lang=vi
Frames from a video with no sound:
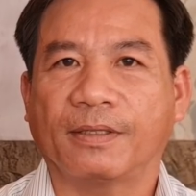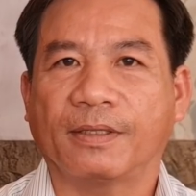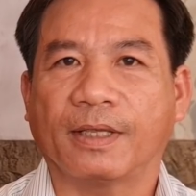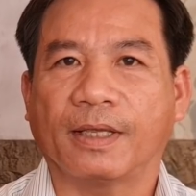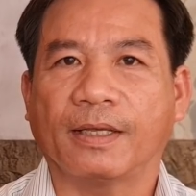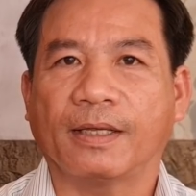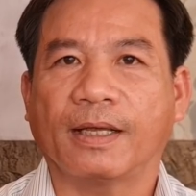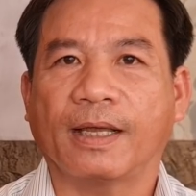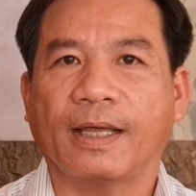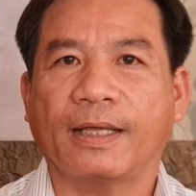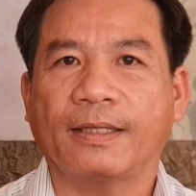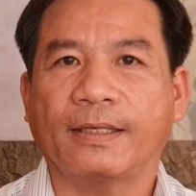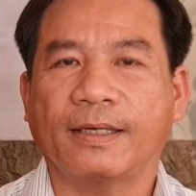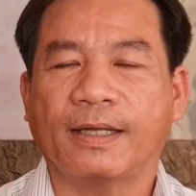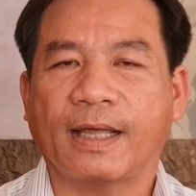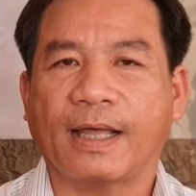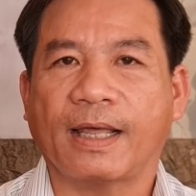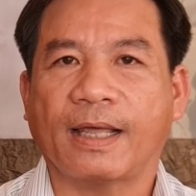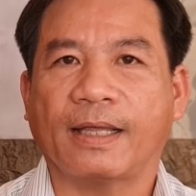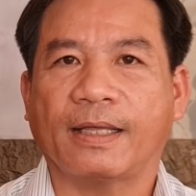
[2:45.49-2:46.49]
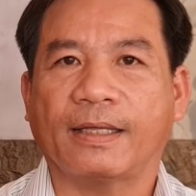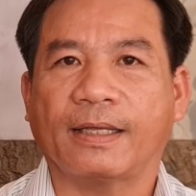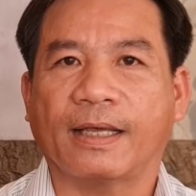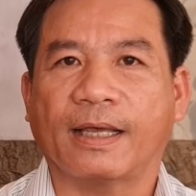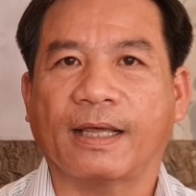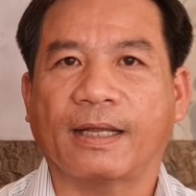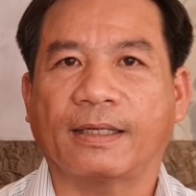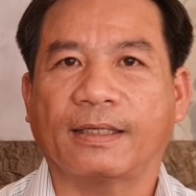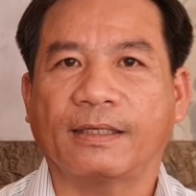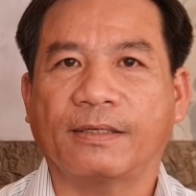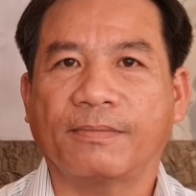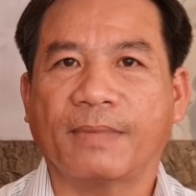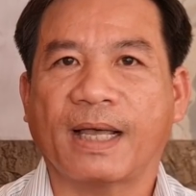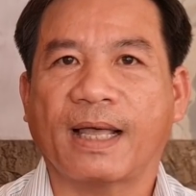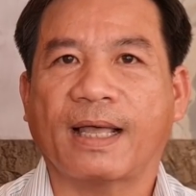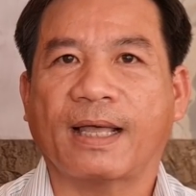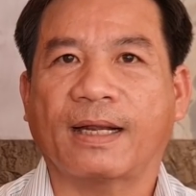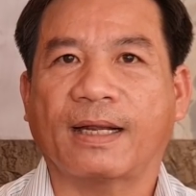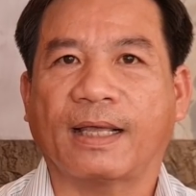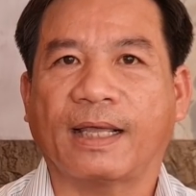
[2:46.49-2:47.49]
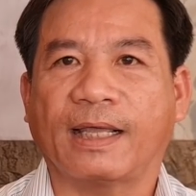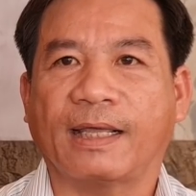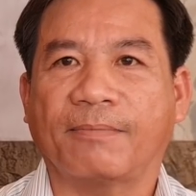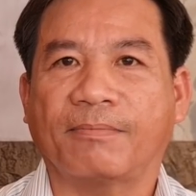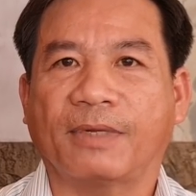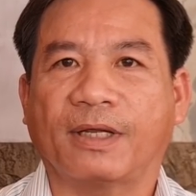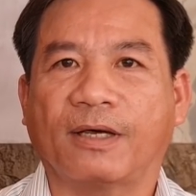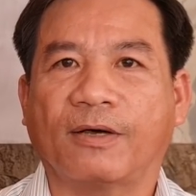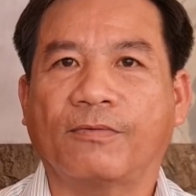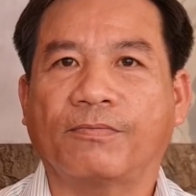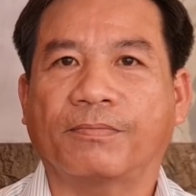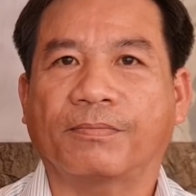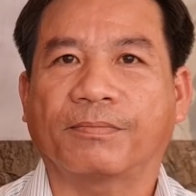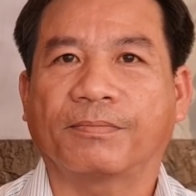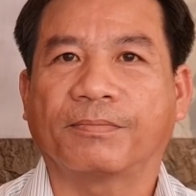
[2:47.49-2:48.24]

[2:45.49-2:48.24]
chị gái thứ hai và anh thứ ba là em là út